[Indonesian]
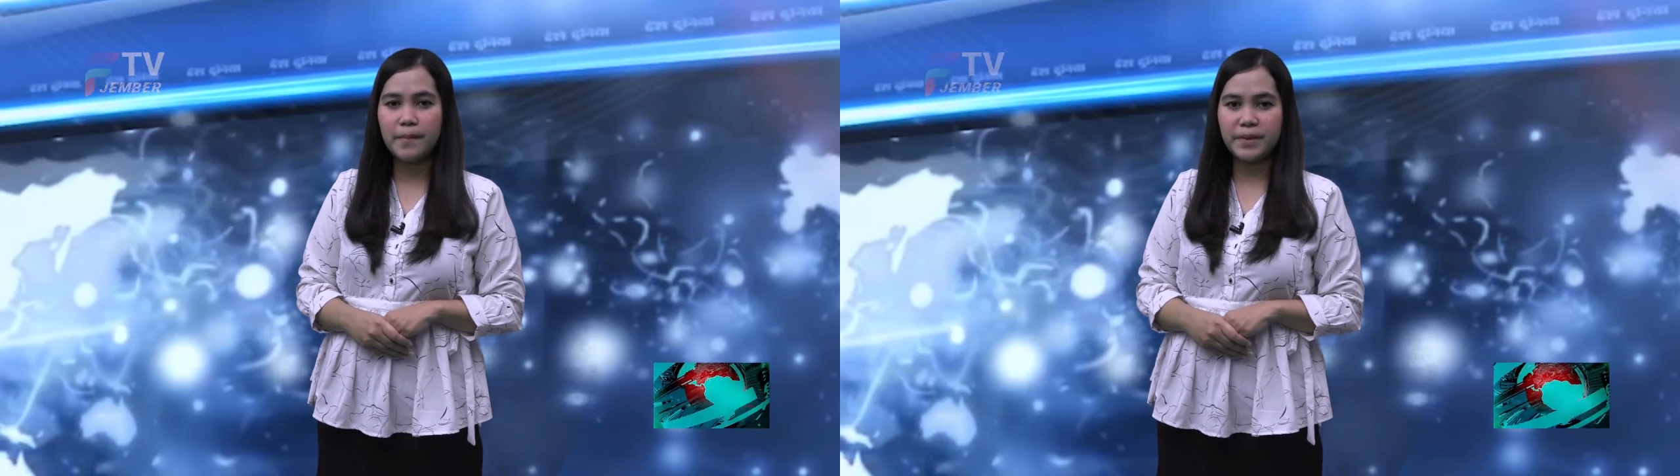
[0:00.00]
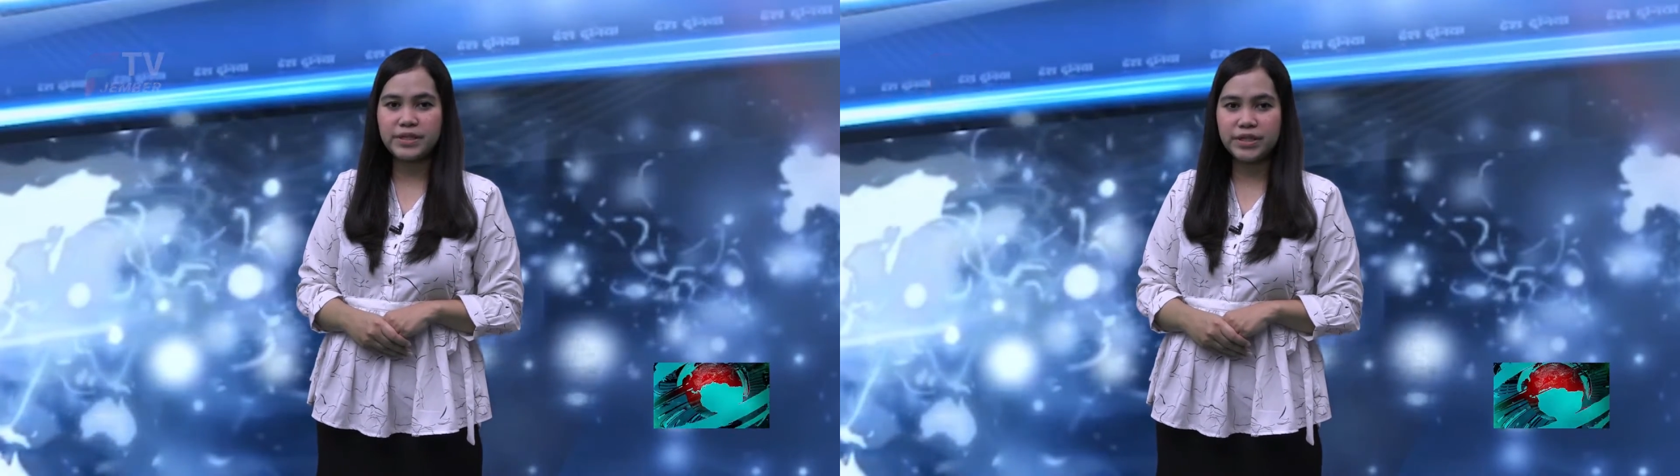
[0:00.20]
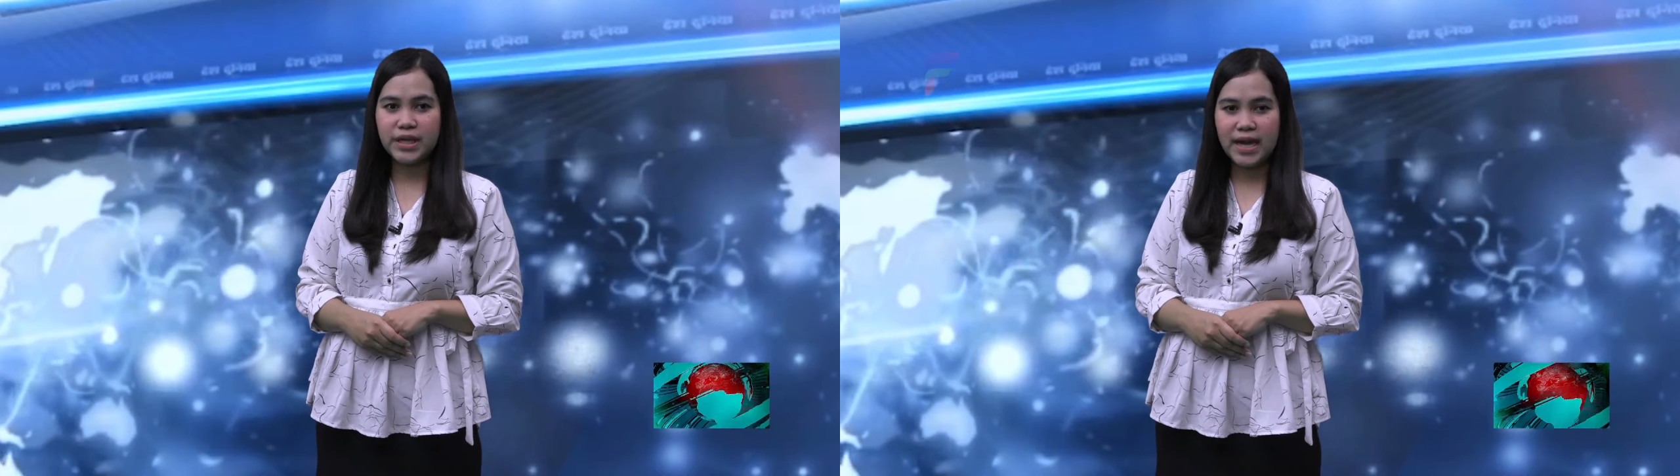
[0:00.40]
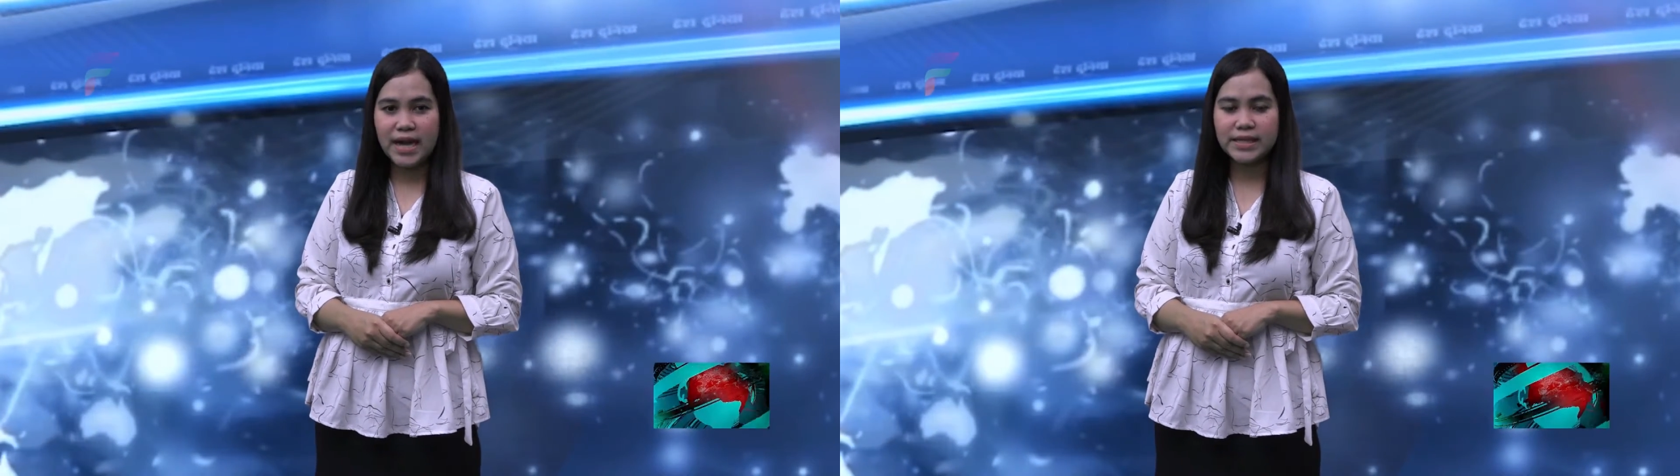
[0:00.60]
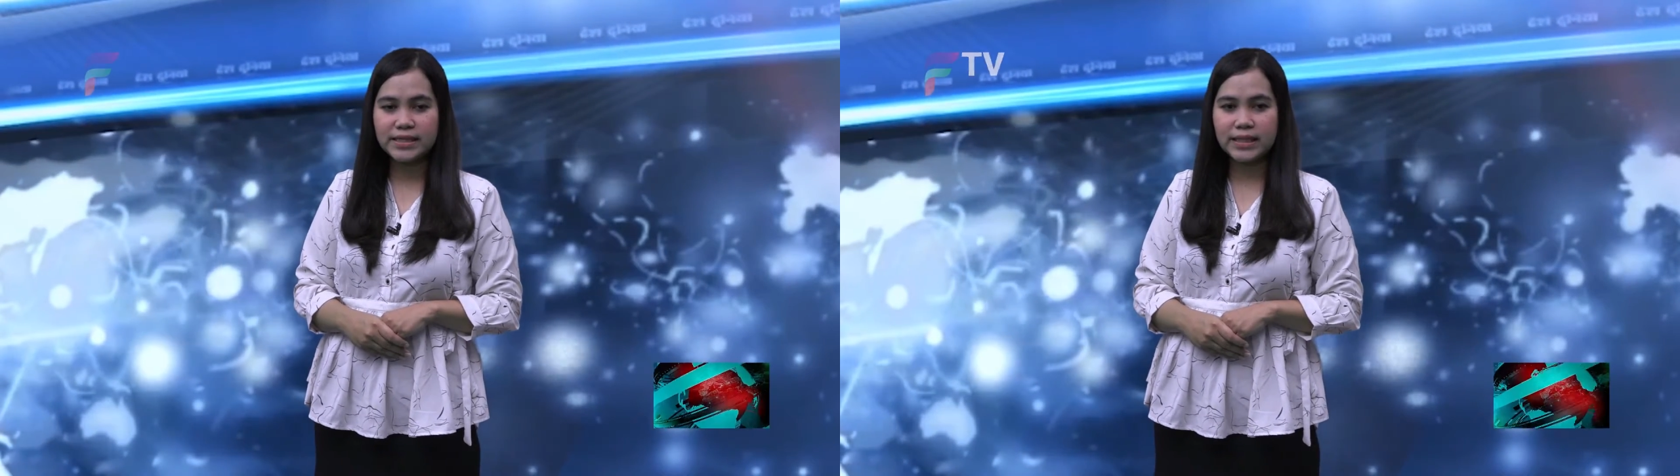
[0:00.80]

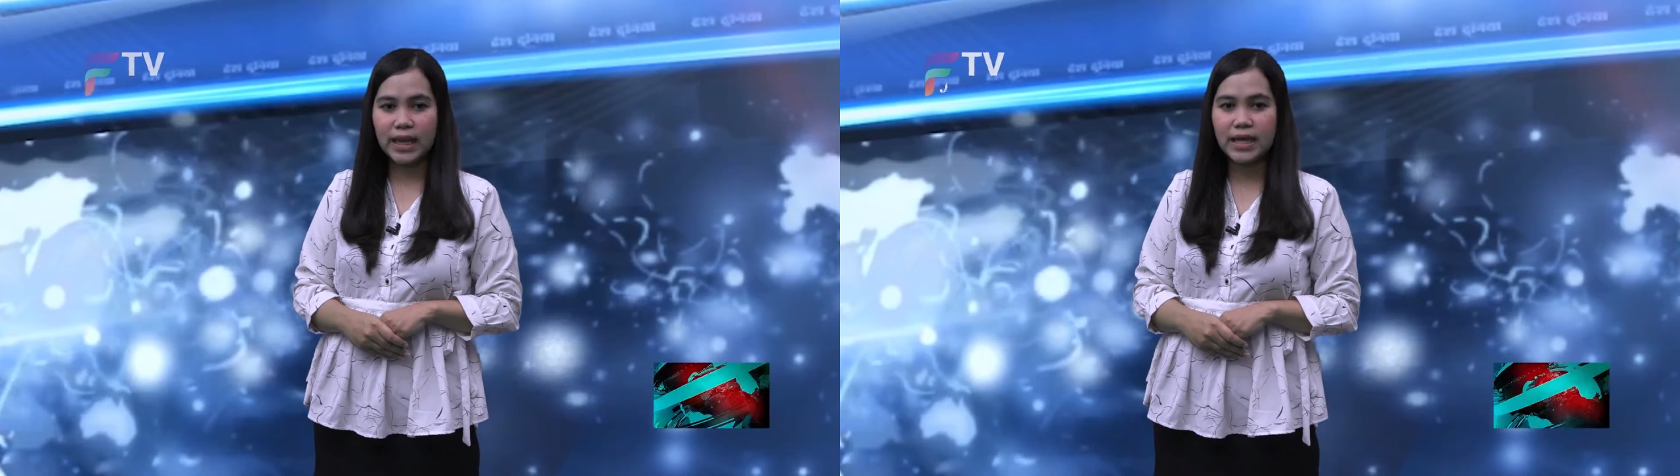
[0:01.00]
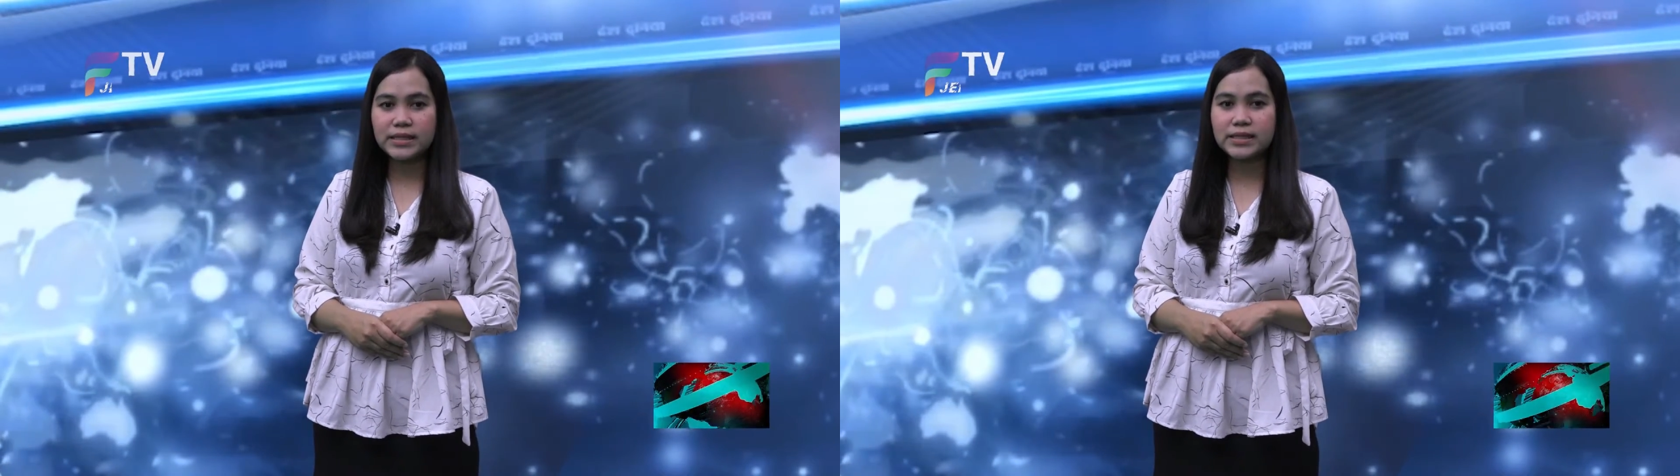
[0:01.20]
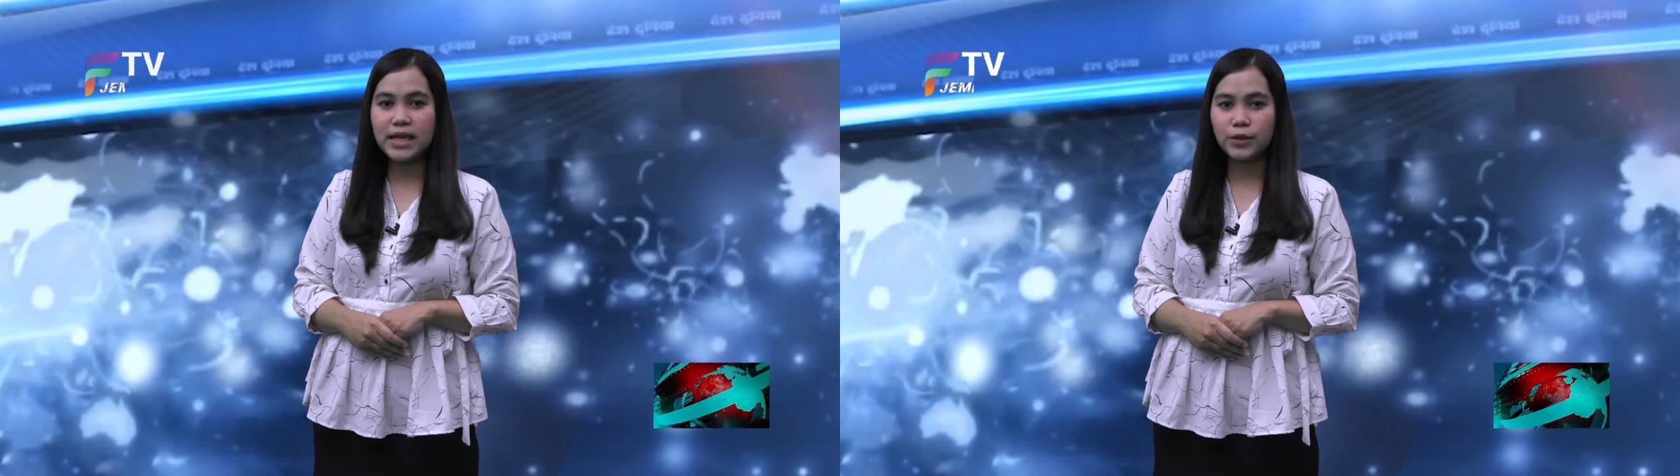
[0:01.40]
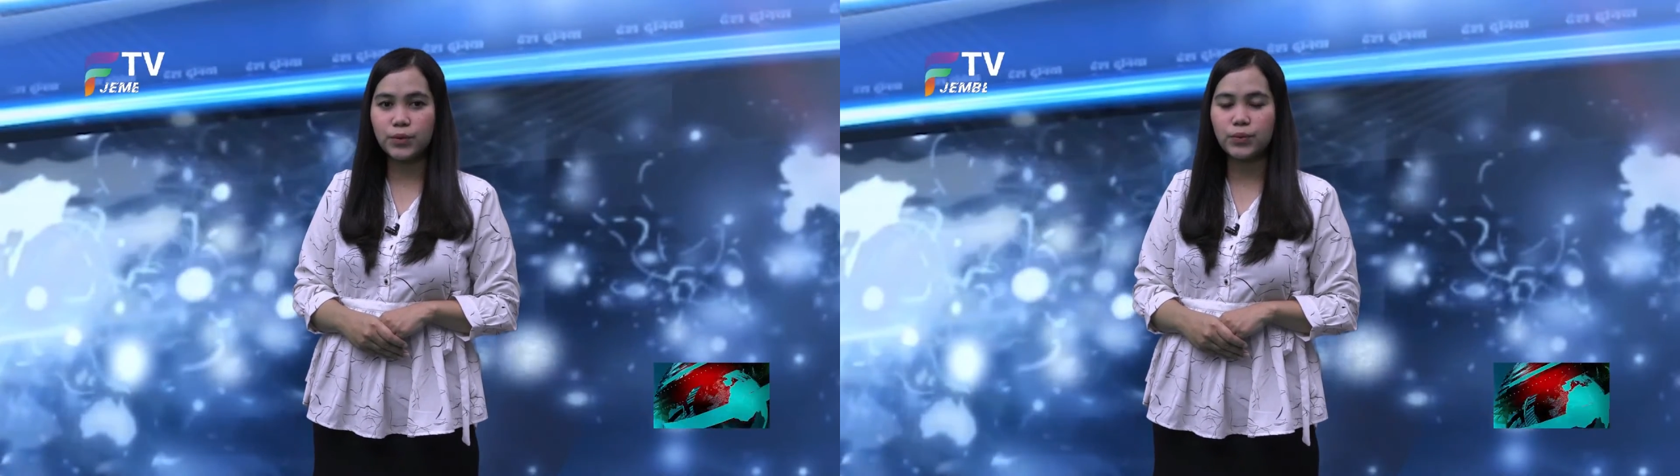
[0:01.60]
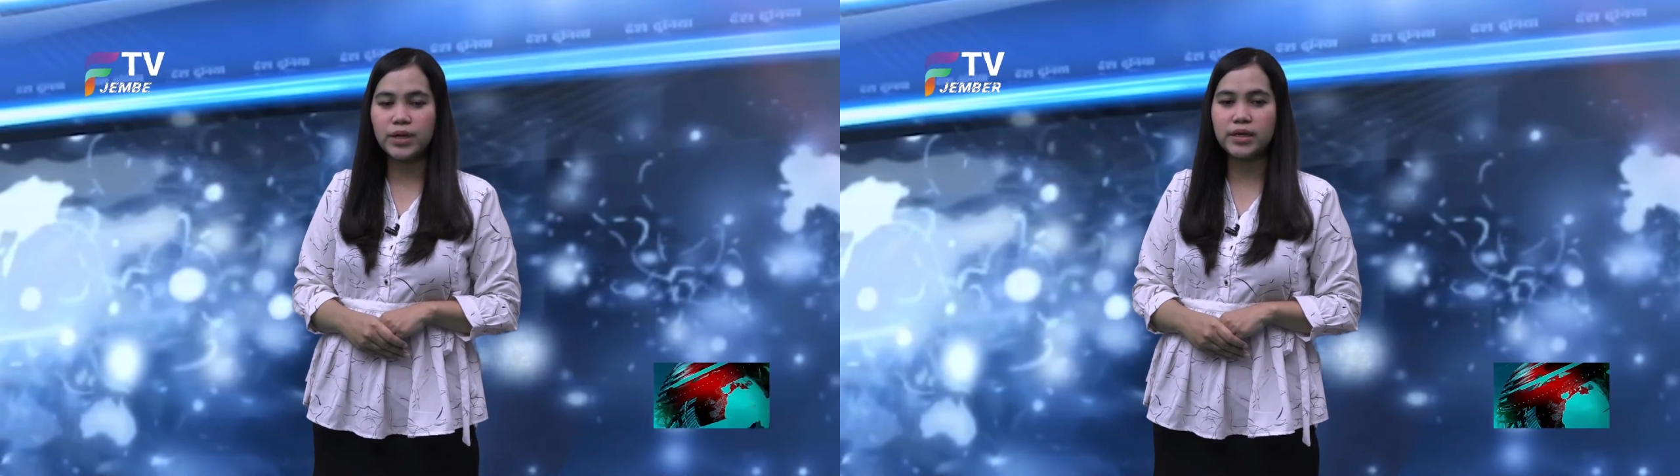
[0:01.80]
pencegahan setelah satu